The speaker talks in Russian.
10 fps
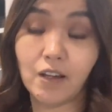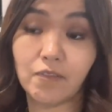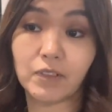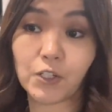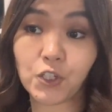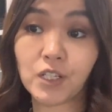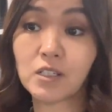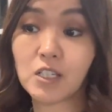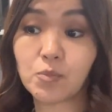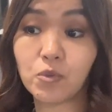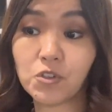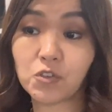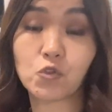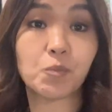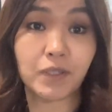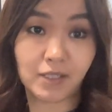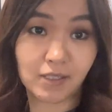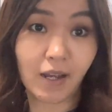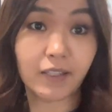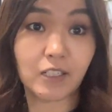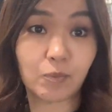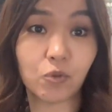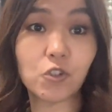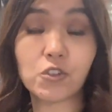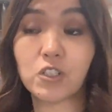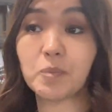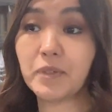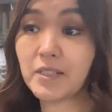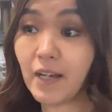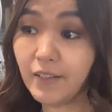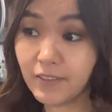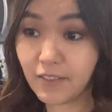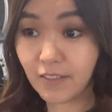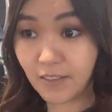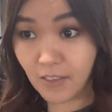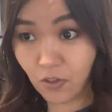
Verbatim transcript: В Ташкенте используют, в Узбекистане используют специальный рис,